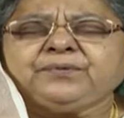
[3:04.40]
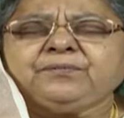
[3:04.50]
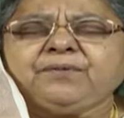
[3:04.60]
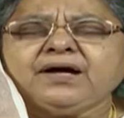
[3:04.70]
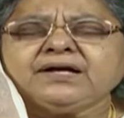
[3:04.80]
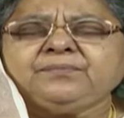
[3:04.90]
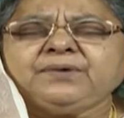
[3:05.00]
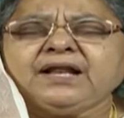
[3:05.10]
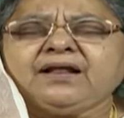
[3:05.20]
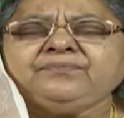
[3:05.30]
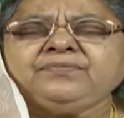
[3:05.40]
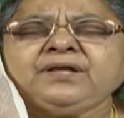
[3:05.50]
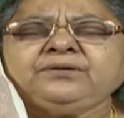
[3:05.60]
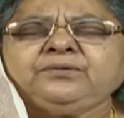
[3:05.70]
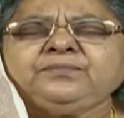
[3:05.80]
ప్రభా ఈ
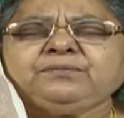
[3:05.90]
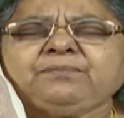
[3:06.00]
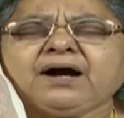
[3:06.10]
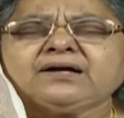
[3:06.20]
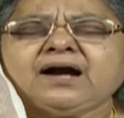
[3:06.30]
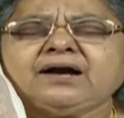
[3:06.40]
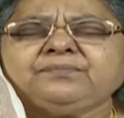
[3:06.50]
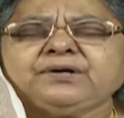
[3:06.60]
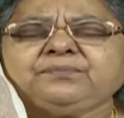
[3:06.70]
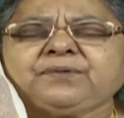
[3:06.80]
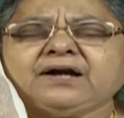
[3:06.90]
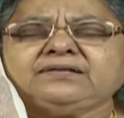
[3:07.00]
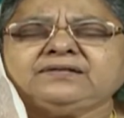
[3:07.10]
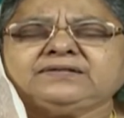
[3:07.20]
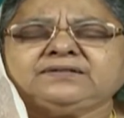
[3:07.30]
బిడ్డలందరితో మీరు మాట్లాడమని
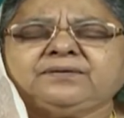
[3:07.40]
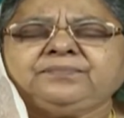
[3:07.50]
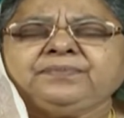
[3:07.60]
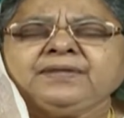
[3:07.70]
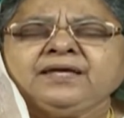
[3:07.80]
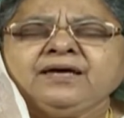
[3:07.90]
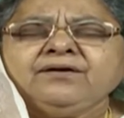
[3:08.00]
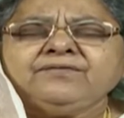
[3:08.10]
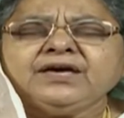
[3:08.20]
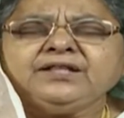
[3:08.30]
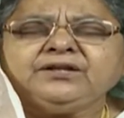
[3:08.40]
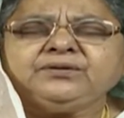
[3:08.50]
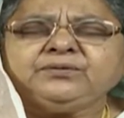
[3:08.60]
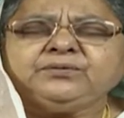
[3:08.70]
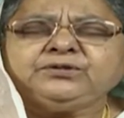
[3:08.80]
ప్రార్థిస్తున్నాం
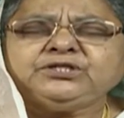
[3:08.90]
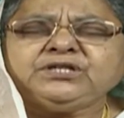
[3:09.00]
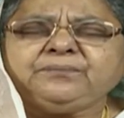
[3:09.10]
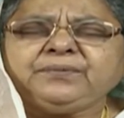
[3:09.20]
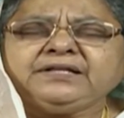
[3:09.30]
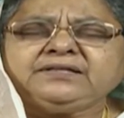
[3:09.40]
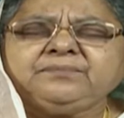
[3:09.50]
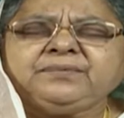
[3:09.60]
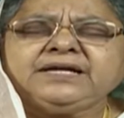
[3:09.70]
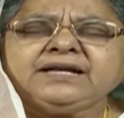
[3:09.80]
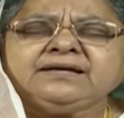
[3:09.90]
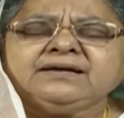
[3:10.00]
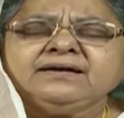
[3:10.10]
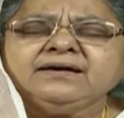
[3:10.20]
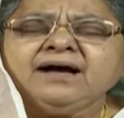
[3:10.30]
వేదంతో కూర్చున్న ప్రతి బిడ్డని
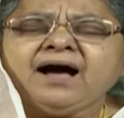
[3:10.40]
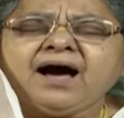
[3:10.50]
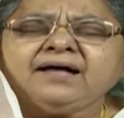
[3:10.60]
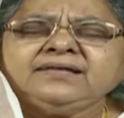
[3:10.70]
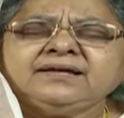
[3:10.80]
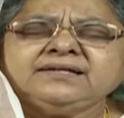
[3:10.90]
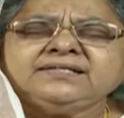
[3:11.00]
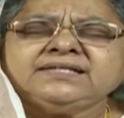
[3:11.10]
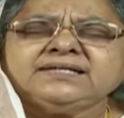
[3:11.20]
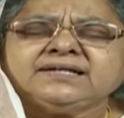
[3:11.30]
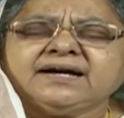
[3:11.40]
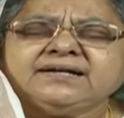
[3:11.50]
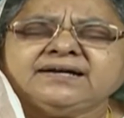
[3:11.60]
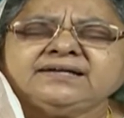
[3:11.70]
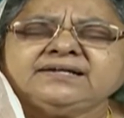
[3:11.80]
ఆదరించి
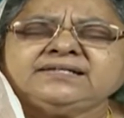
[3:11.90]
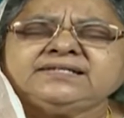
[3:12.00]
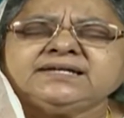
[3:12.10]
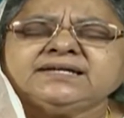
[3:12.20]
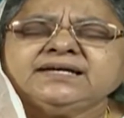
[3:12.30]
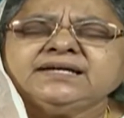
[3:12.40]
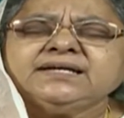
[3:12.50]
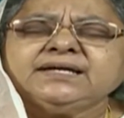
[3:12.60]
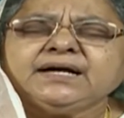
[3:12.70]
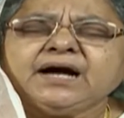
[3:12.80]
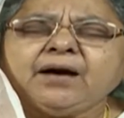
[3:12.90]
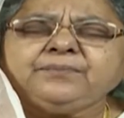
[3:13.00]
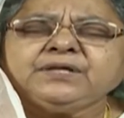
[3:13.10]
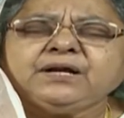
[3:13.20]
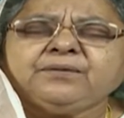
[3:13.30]
కనికరించి నీ
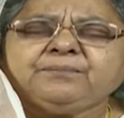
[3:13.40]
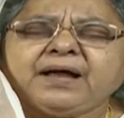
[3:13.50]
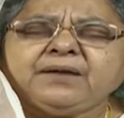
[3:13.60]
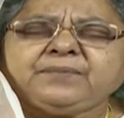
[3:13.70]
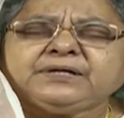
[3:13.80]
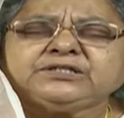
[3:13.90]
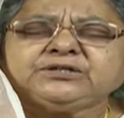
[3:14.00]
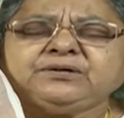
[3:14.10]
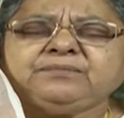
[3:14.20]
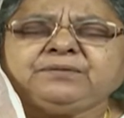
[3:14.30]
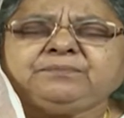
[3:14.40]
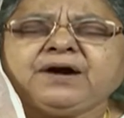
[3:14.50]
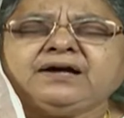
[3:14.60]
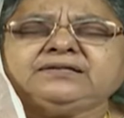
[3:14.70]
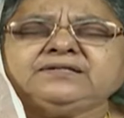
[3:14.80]
కాపుదల్లో బలపరచుకునమని
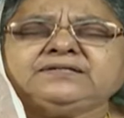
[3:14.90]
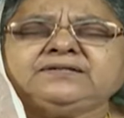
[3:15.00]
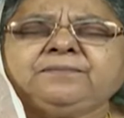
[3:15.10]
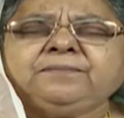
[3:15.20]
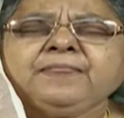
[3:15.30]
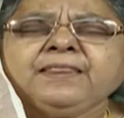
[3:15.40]
ప్రార్థిస్తున్నాం